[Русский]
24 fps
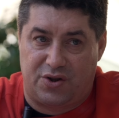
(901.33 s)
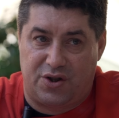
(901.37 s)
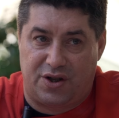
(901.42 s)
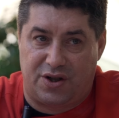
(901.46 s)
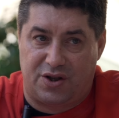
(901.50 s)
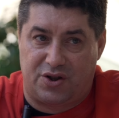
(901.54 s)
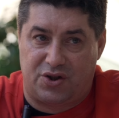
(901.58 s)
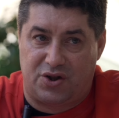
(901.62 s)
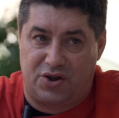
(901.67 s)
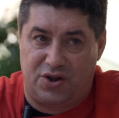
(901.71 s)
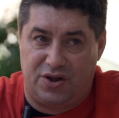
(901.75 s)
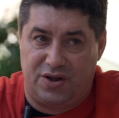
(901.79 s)

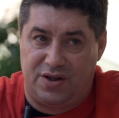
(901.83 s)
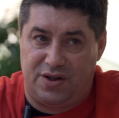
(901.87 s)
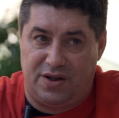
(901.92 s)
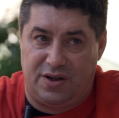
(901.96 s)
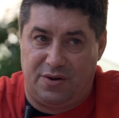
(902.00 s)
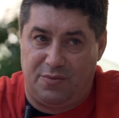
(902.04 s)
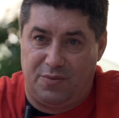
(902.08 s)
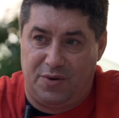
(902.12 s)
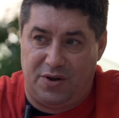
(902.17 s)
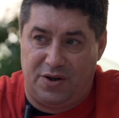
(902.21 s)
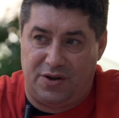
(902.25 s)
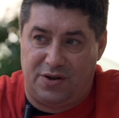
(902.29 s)
человека жизнь
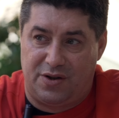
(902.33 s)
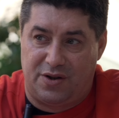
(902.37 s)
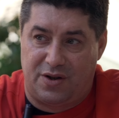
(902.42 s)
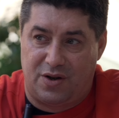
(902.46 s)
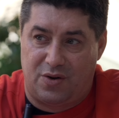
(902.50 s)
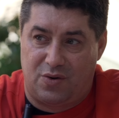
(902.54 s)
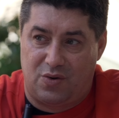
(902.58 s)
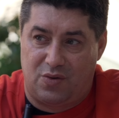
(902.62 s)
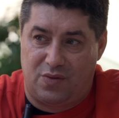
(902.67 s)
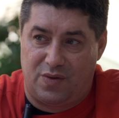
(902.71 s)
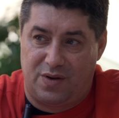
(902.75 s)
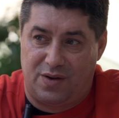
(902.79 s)
не имеет
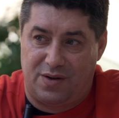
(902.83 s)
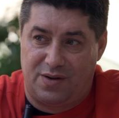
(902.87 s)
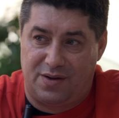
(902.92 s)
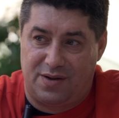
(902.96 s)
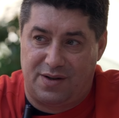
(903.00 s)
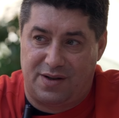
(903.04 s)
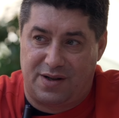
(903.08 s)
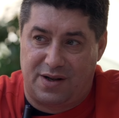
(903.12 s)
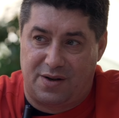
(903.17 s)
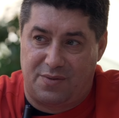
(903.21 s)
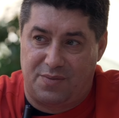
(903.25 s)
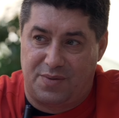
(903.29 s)
никакого
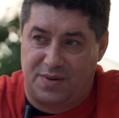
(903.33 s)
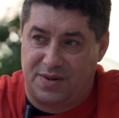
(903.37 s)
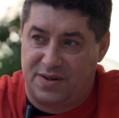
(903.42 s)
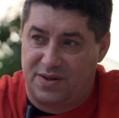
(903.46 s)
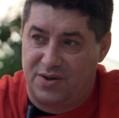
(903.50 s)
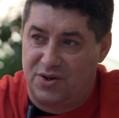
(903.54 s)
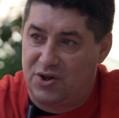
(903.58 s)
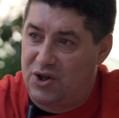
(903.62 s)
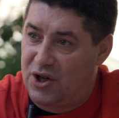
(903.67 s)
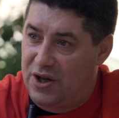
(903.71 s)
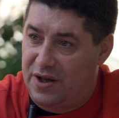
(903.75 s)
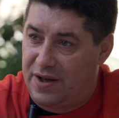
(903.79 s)
как бы
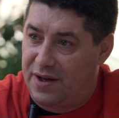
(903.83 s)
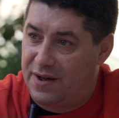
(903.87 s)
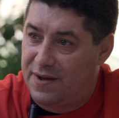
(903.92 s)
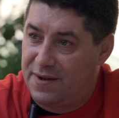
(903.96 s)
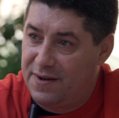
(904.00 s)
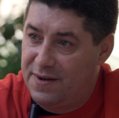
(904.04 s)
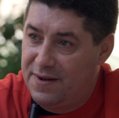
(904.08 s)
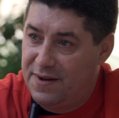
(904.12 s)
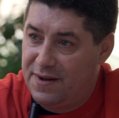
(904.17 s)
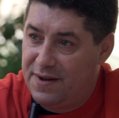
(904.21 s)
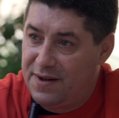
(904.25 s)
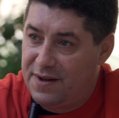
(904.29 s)
значения.
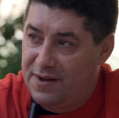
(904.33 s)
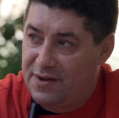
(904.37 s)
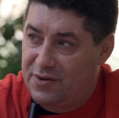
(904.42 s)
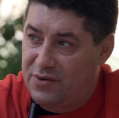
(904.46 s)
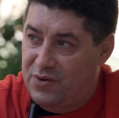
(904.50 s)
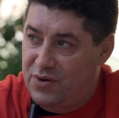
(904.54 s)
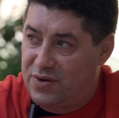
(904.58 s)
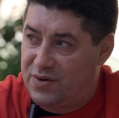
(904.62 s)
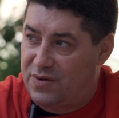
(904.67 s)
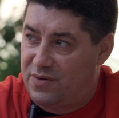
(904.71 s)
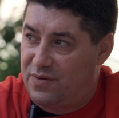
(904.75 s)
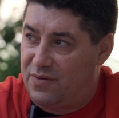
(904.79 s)

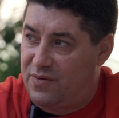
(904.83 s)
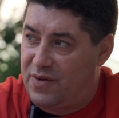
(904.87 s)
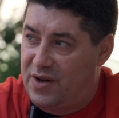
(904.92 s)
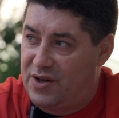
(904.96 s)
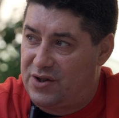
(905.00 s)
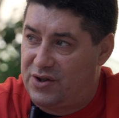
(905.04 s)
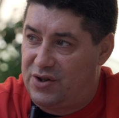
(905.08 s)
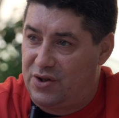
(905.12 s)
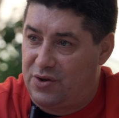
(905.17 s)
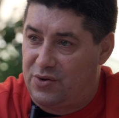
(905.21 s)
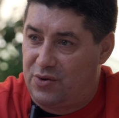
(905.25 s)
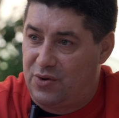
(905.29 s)
То есть
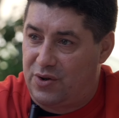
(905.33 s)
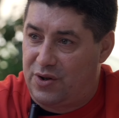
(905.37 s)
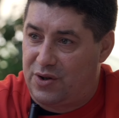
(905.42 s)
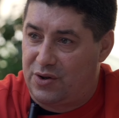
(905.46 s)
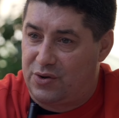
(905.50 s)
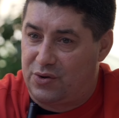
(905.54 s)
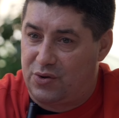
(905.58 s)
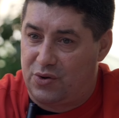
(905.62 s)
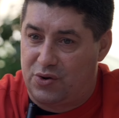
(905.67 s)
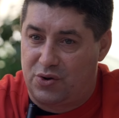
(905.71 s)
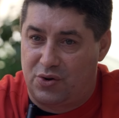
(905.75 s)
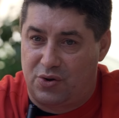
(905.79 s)
важно только
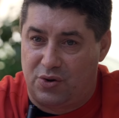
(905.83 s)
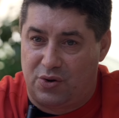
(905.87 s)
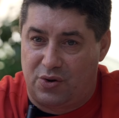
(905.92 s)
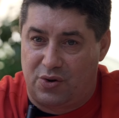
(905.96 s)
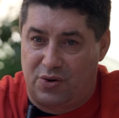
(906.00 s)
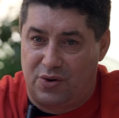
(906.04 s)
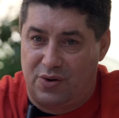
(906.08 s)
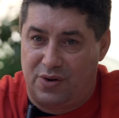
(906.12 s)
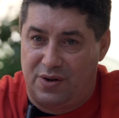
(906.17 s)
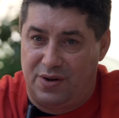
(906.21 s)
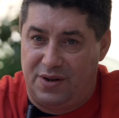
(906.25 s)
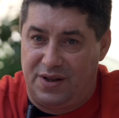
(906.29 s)
то,
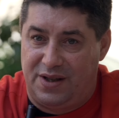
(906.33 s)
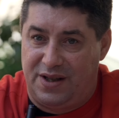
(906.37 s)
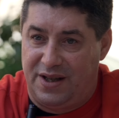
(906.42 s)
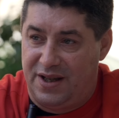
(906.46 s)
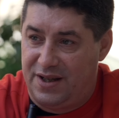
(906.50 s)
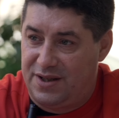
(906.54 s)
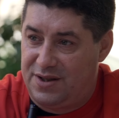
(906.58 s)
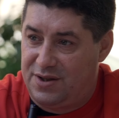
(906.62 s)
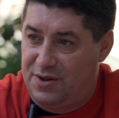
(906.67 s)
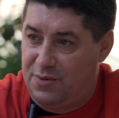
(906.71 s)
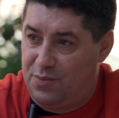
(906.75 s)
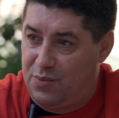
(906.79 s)
что
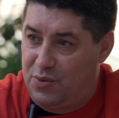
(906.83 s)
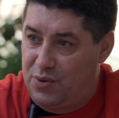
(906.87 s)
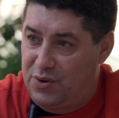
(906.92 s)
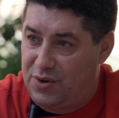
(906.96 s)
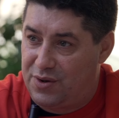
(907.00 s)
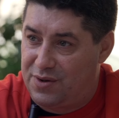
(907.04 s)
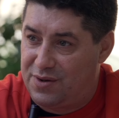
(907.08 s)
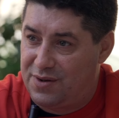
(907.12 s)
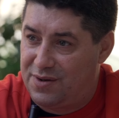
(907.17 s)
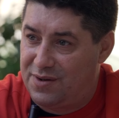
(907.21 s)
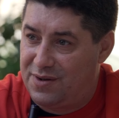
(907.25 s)
есть и будет.